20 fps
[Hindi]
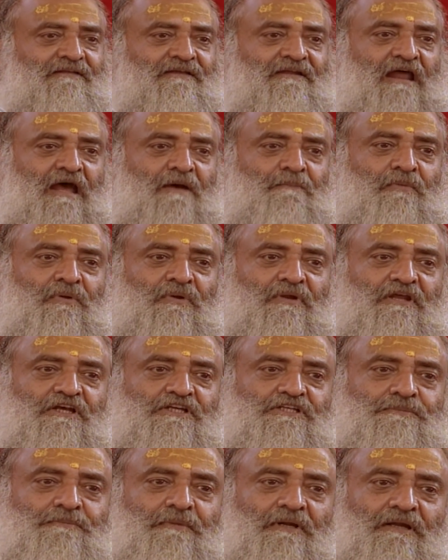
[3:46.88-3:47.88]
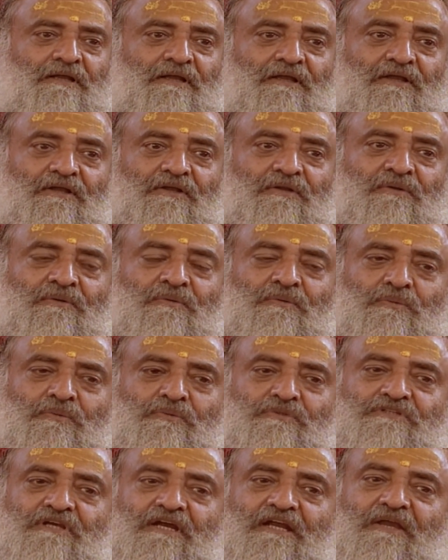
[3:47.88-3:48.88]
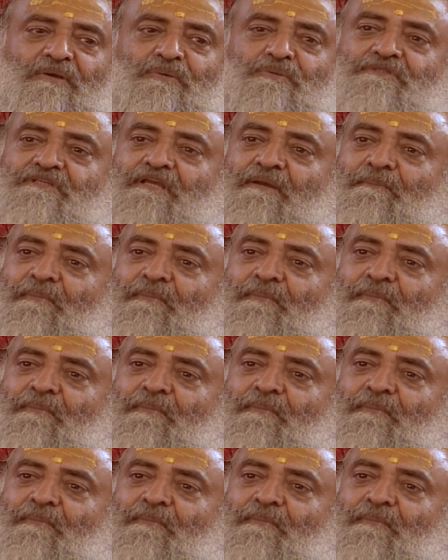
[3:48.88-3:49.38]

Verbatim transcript: राम और लक्ष्मण गुरु जगे उसके